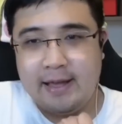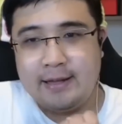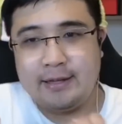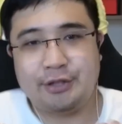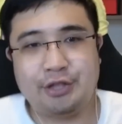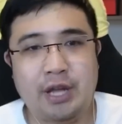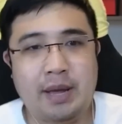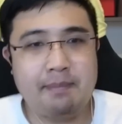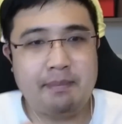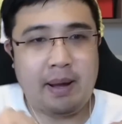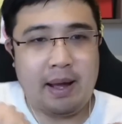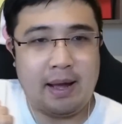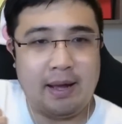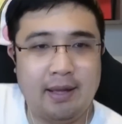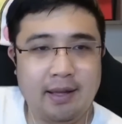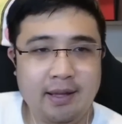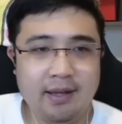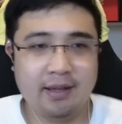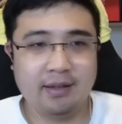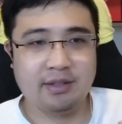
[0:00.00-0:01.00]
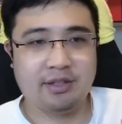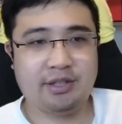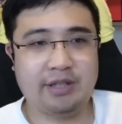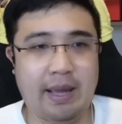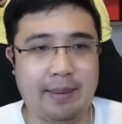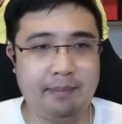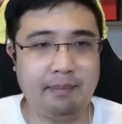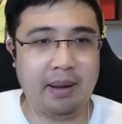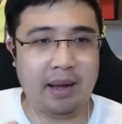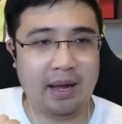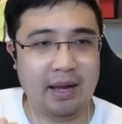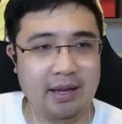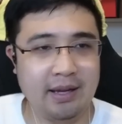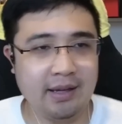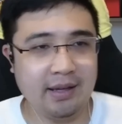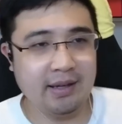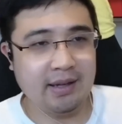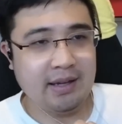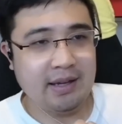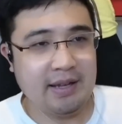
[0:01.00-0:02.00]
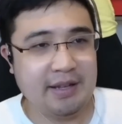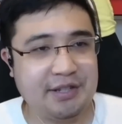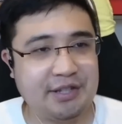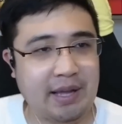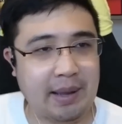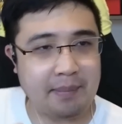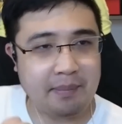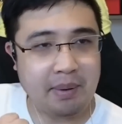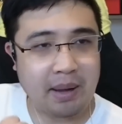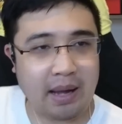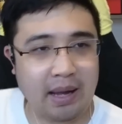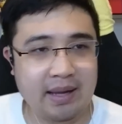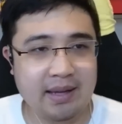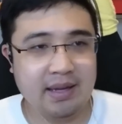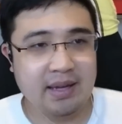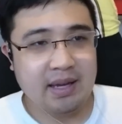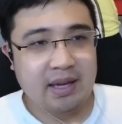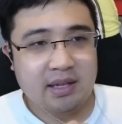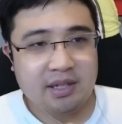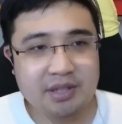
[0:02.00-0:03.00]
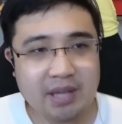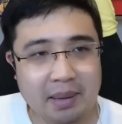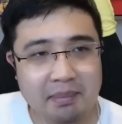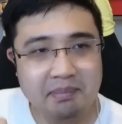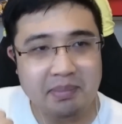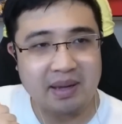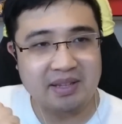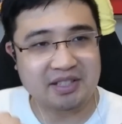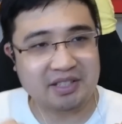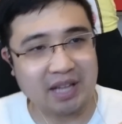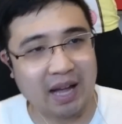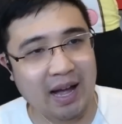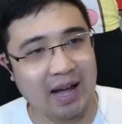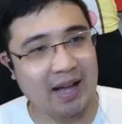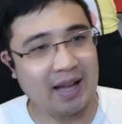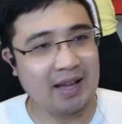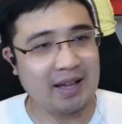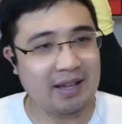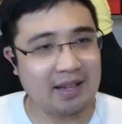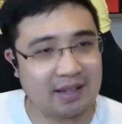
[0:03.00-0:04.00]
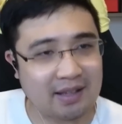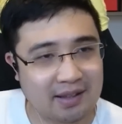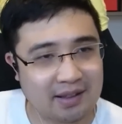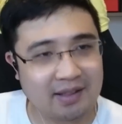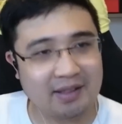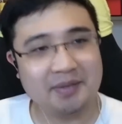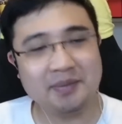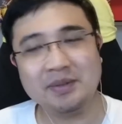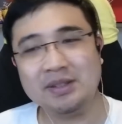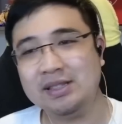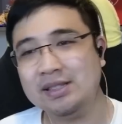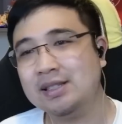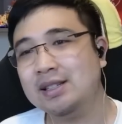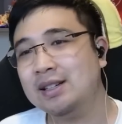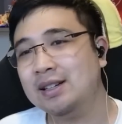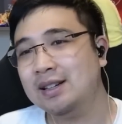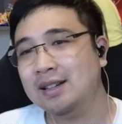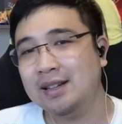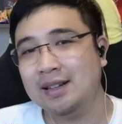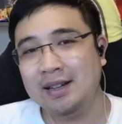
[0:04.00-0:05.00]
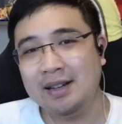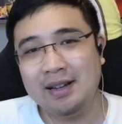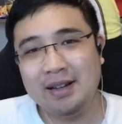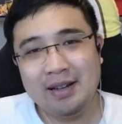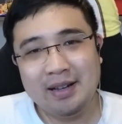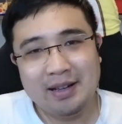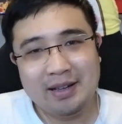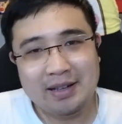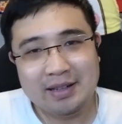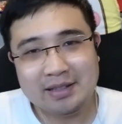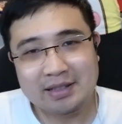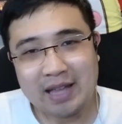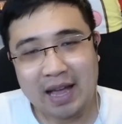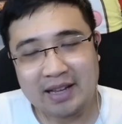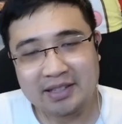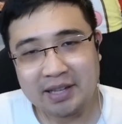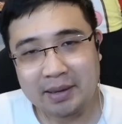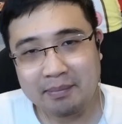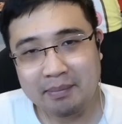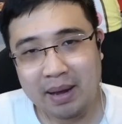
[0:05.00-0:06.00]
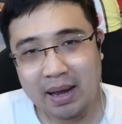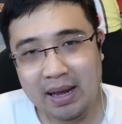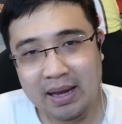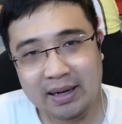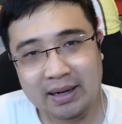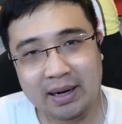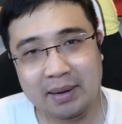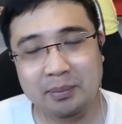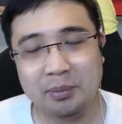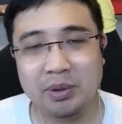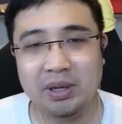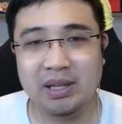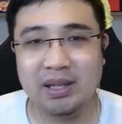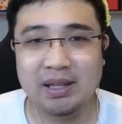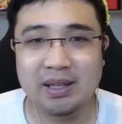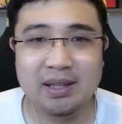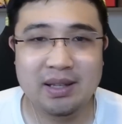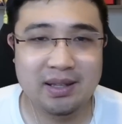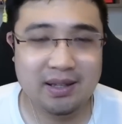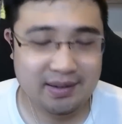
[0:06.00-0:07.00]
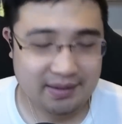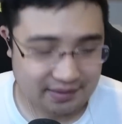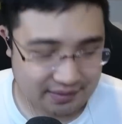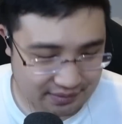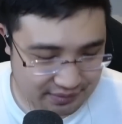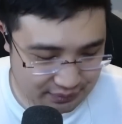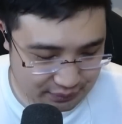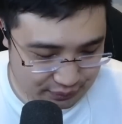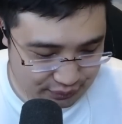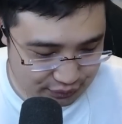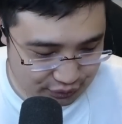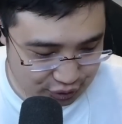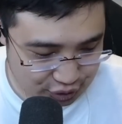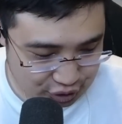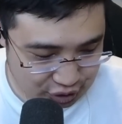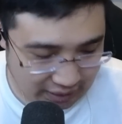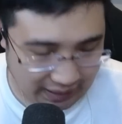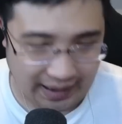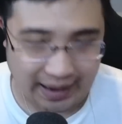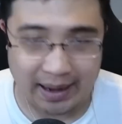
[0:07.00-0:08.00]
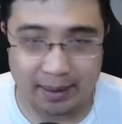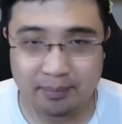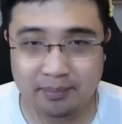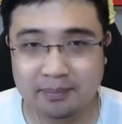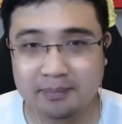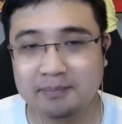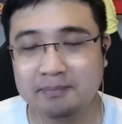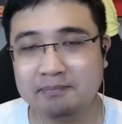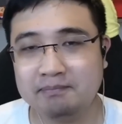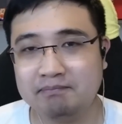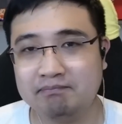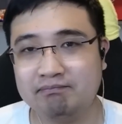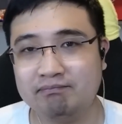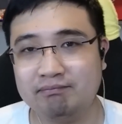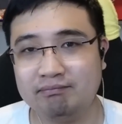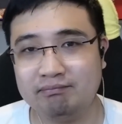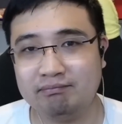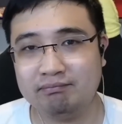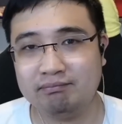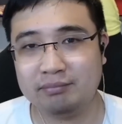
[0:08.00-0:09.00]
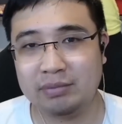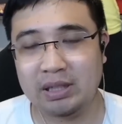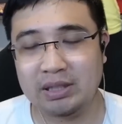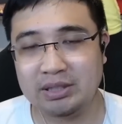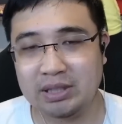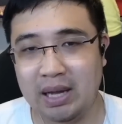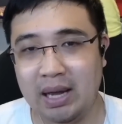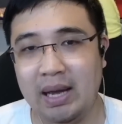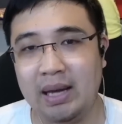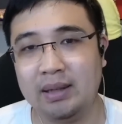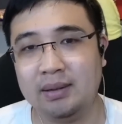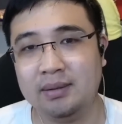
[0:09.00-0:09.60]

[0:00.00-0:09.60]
Samba Samba Samba Samba สไตล์สไตล์แซมบ้าครับ วันนี้ 3 ประสาน